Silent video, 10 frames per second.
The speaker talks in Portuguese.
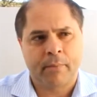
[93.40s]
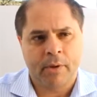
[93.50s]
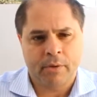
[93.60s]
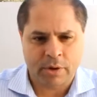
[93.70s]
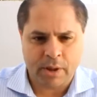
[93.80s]

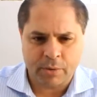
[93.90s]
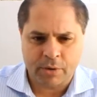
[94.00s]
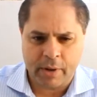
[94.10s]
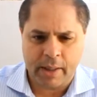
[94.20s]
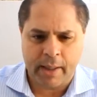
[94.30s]
Nós
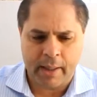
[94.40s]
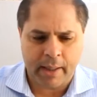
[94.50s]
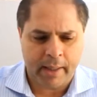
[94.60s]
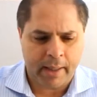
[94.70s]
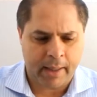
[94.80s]
temos
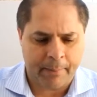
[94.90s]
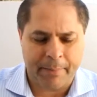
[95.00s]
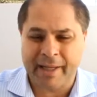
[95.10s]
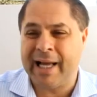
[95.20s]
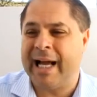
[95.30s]
é,
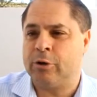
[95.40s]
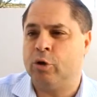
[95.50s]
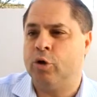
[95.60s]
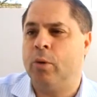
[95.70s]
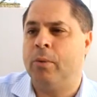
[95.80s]
brigado
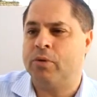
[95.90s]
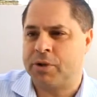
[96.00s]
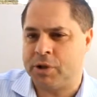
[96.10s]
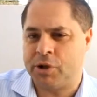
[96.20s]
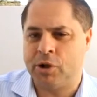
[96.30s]
no bom
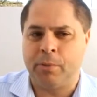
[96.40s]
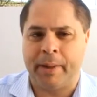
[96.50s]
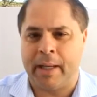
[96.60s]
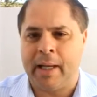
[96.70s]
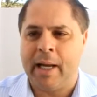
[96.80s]
sentido para